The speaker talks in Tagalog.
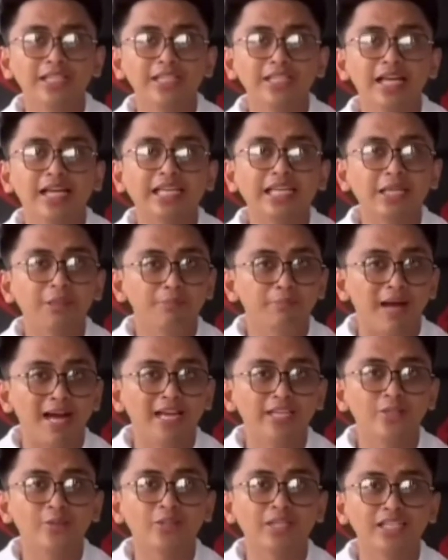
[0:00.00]
kundi ng
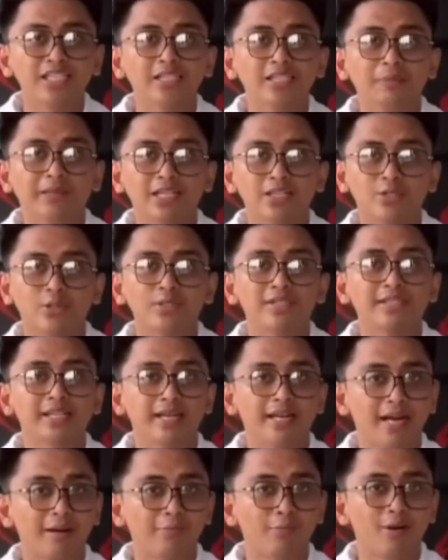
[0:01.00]
ibayong
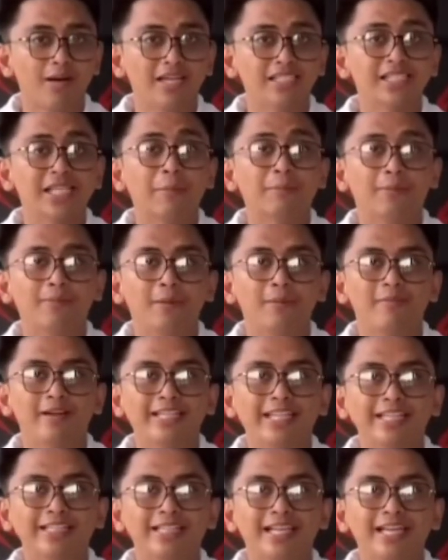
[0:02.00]
inspirasyon sa kapwa sa
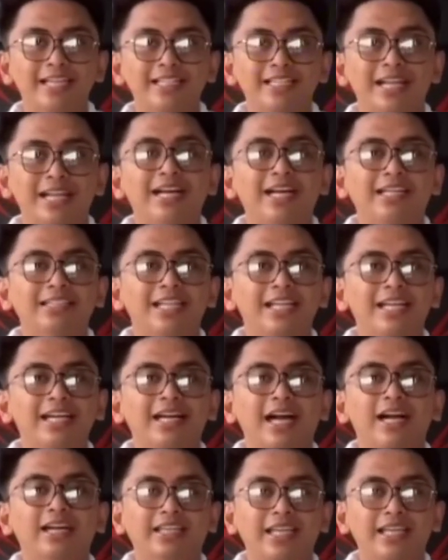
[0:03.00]
pamamagitan ng
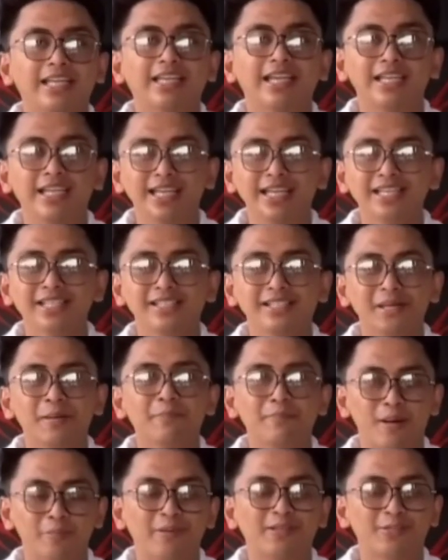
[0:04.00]
kanilang angking
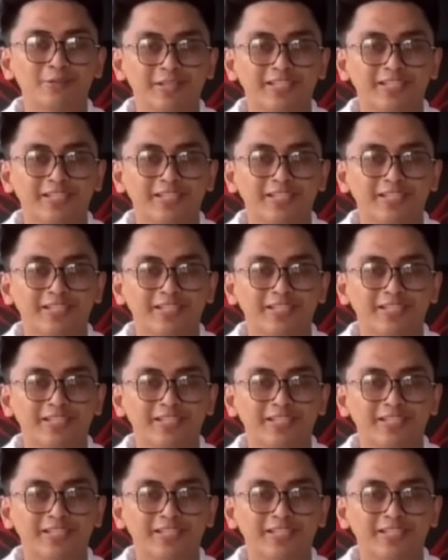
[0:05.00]
galing sa